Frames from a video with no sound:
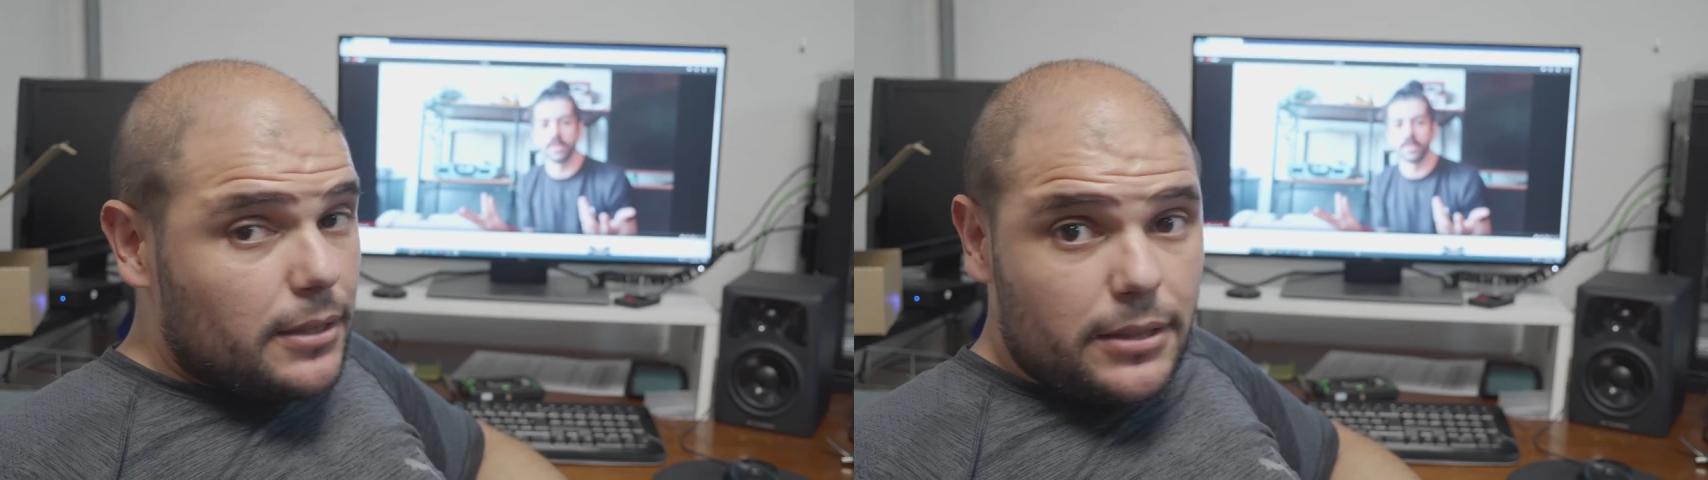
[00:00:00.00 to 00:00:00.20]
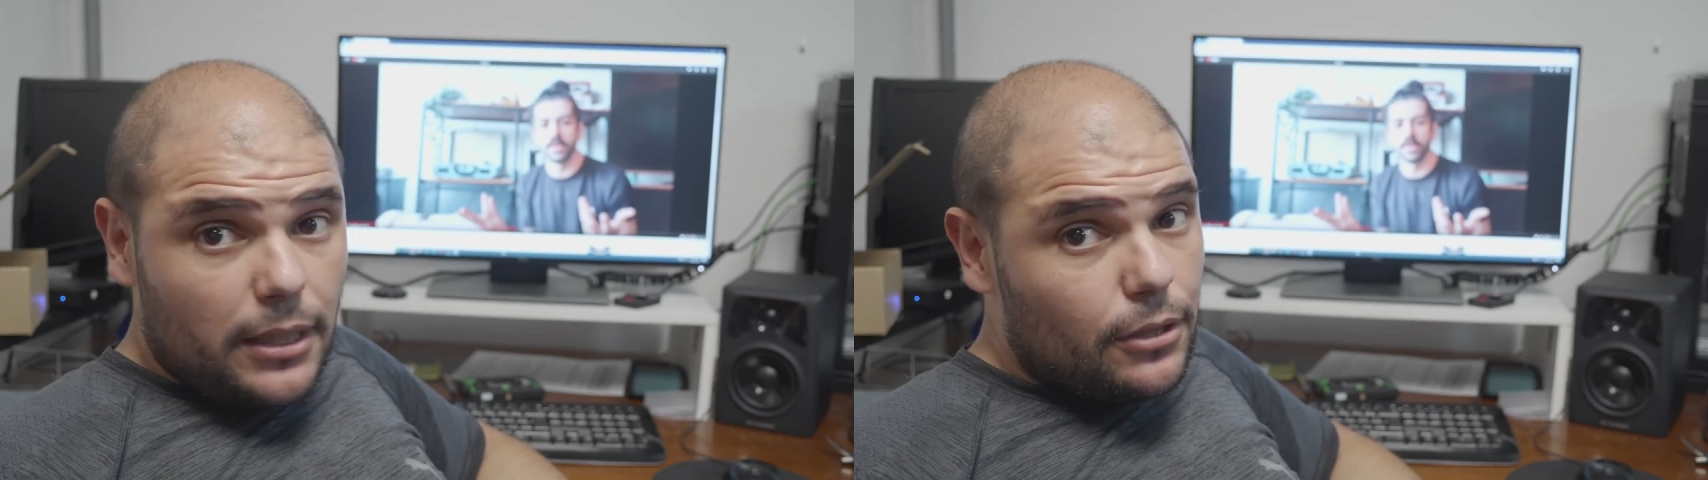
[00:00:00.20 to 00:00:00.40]

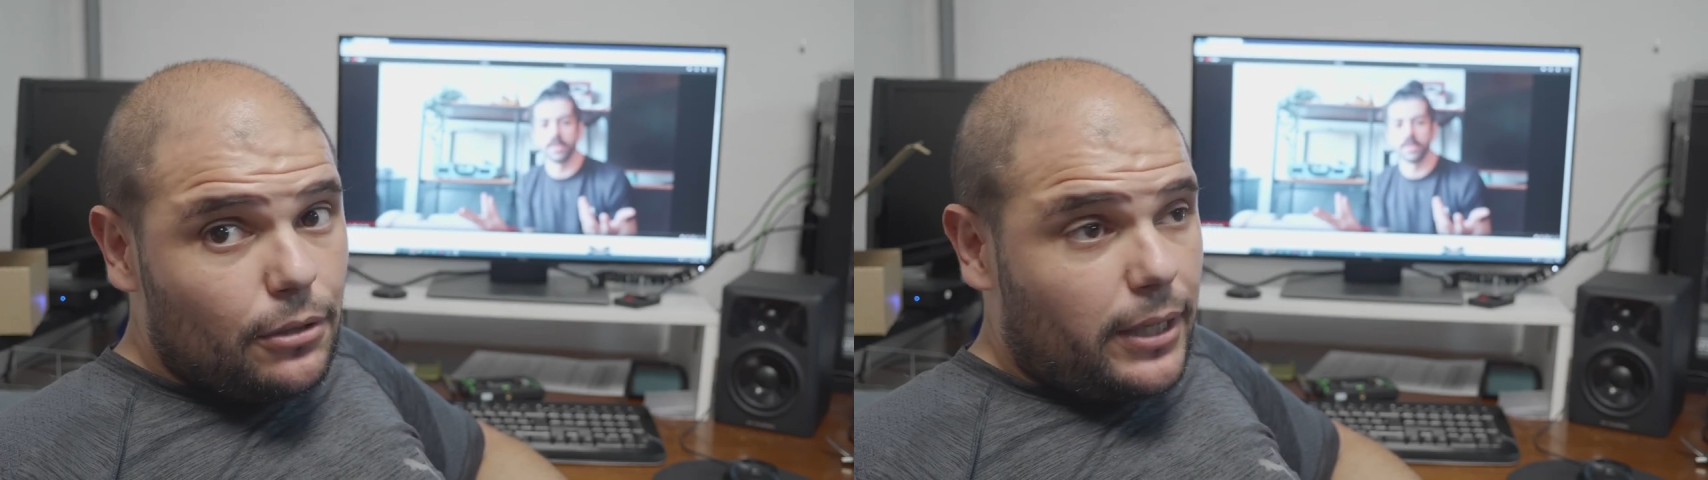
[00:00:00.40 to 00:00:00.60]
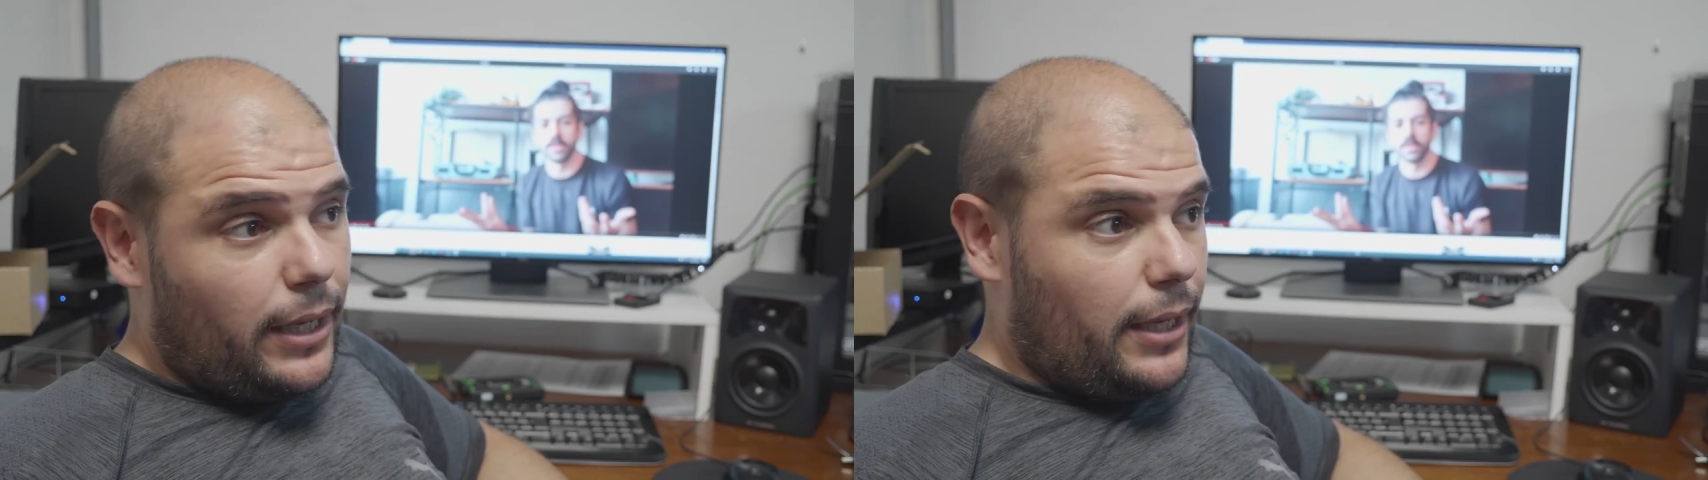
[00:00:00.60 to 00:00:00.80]

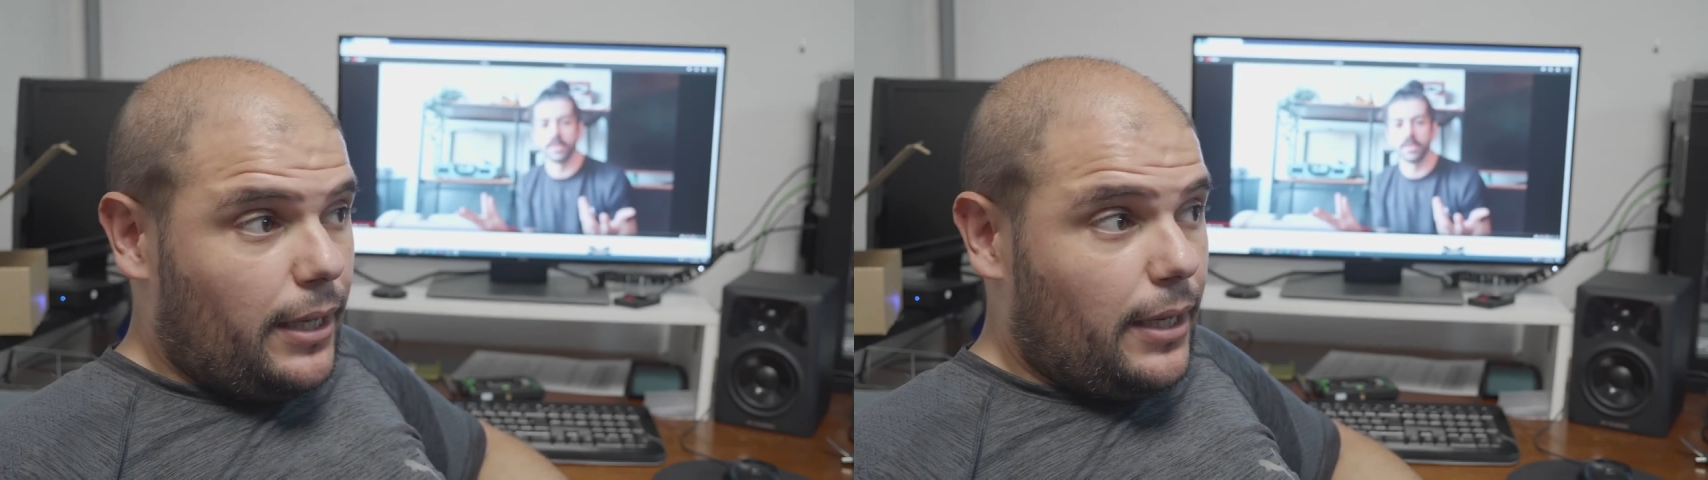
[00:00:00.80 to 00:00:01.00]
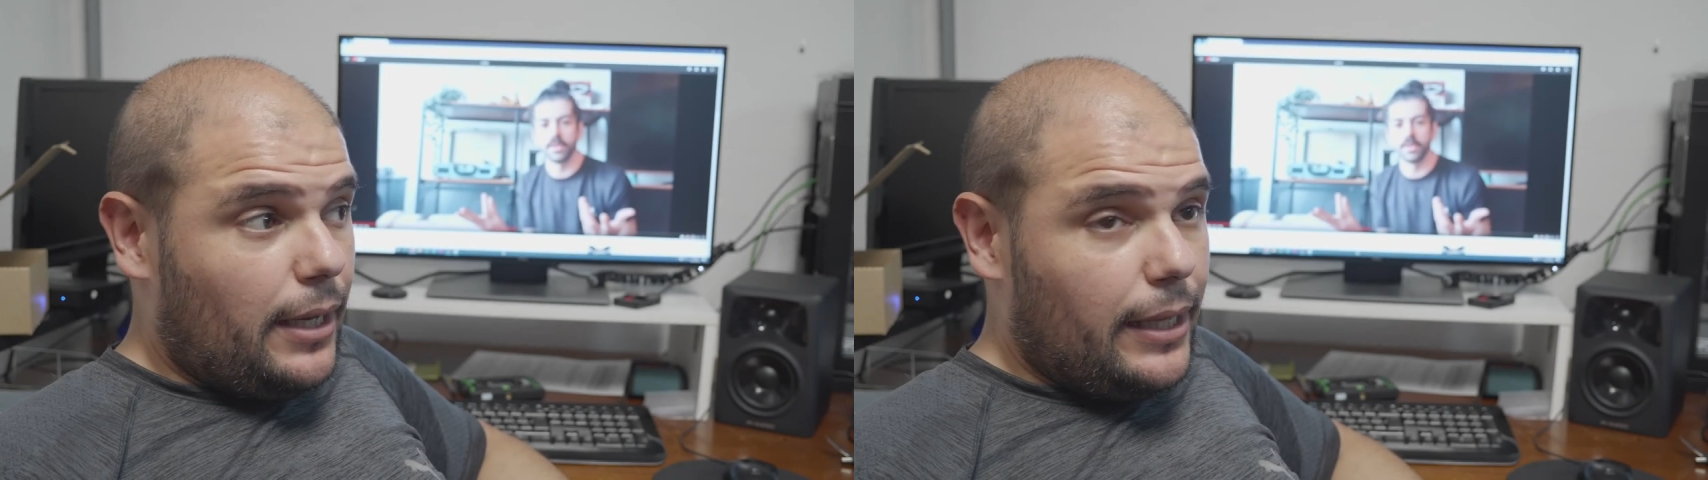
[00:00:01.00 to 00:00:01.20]
Siento
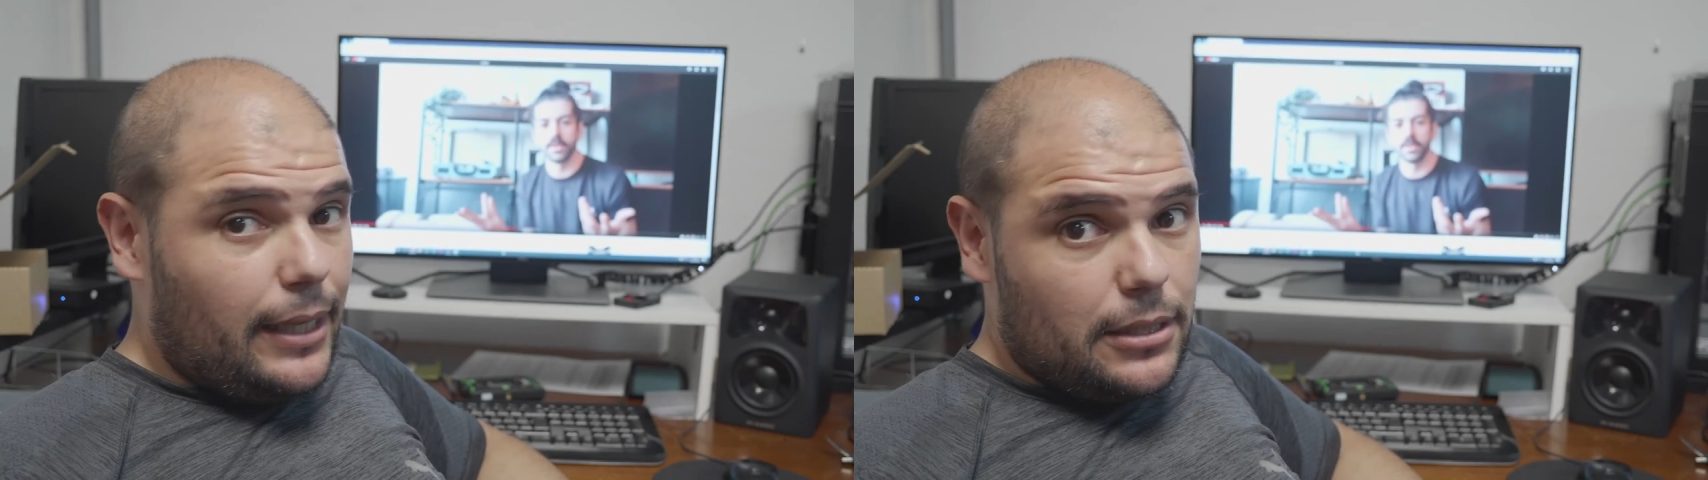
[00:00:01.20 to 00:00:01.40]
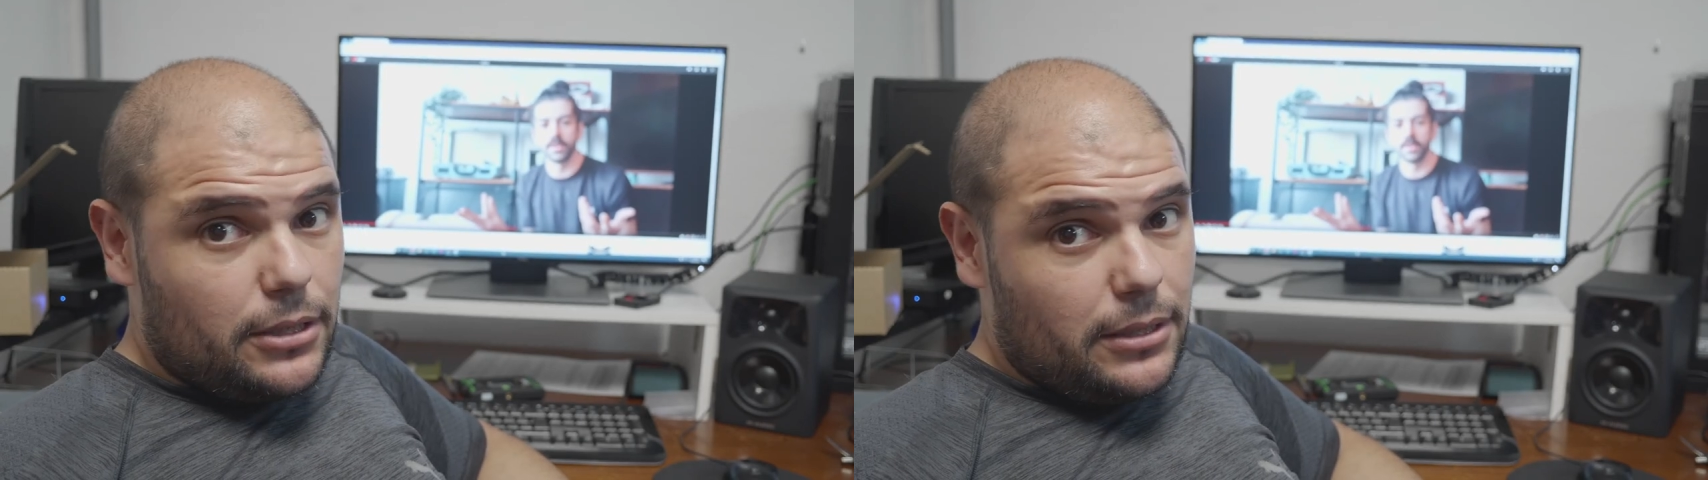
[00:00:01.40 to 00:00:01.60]
que
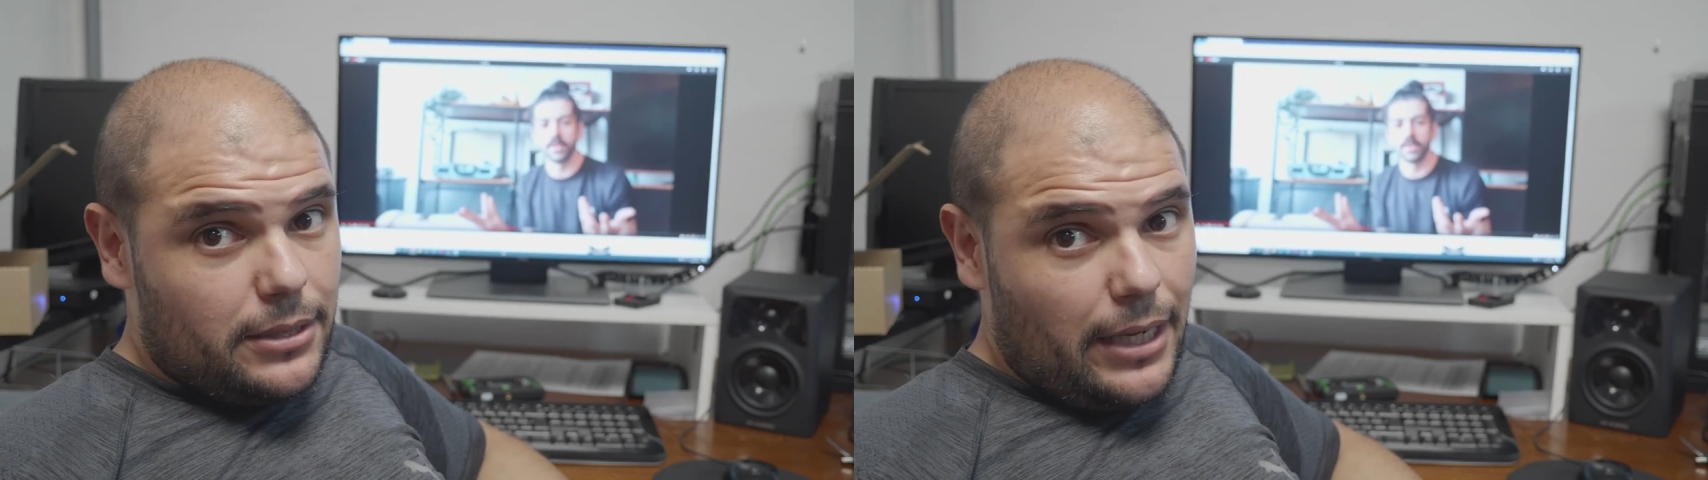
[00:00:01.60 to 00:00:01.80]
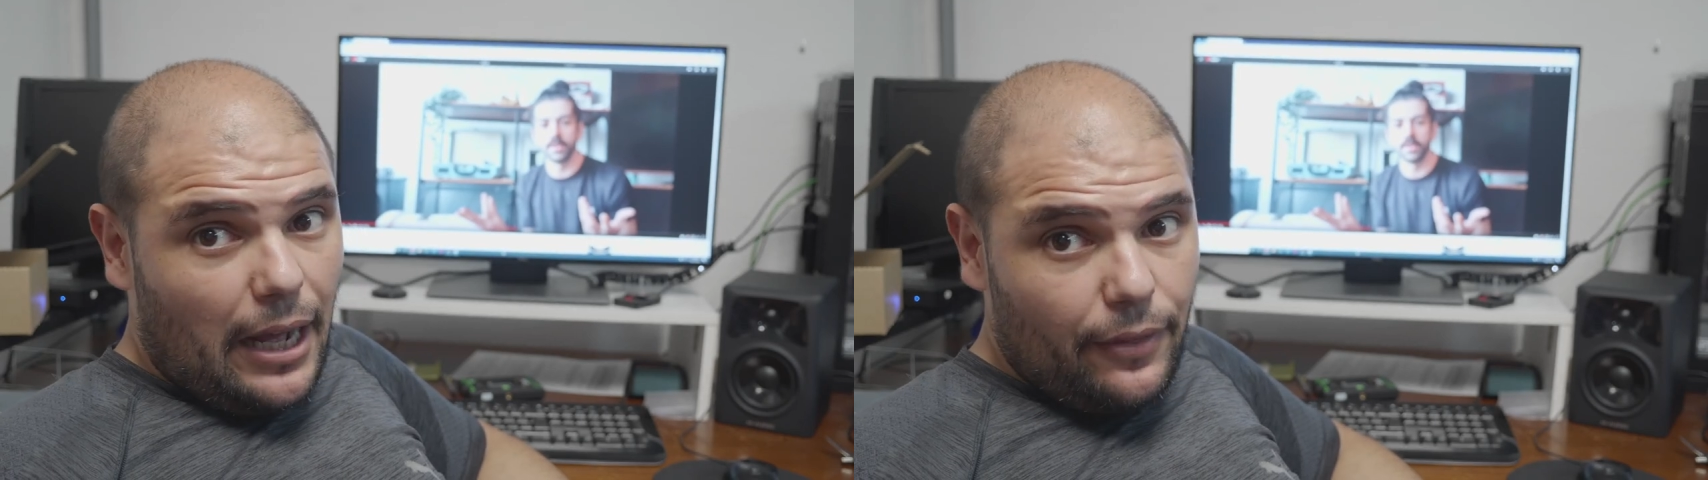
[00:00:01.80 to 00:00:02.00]
hayas
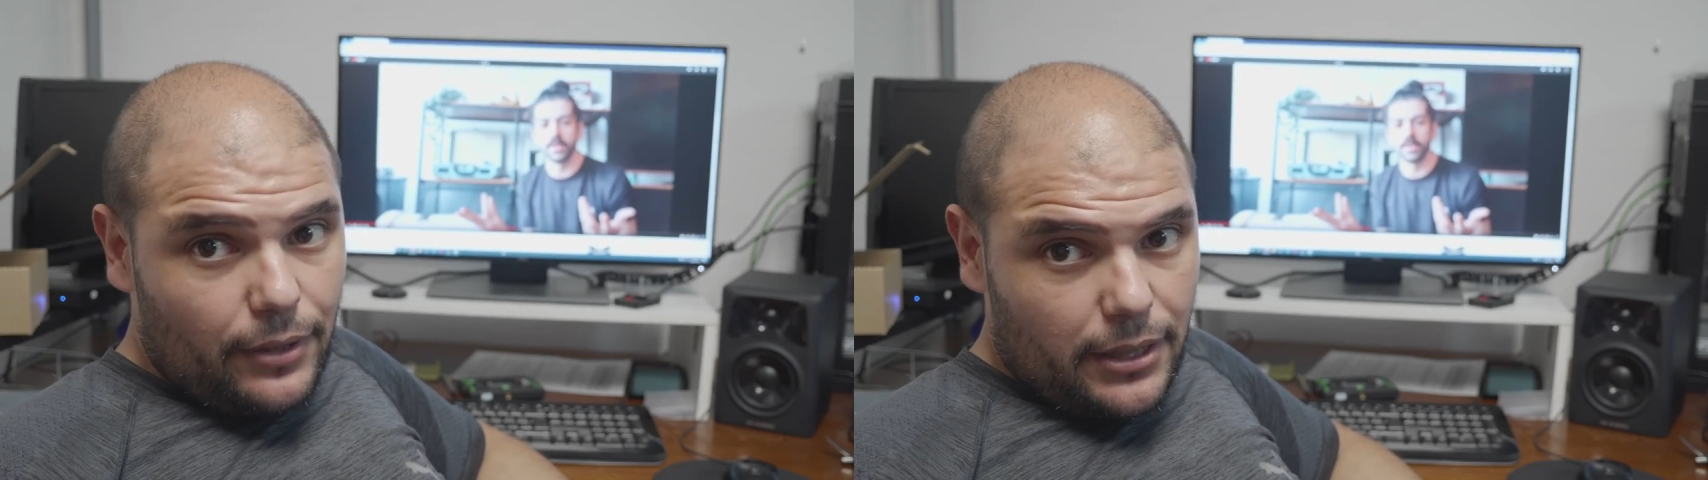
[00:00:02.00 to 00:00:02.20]
llegado a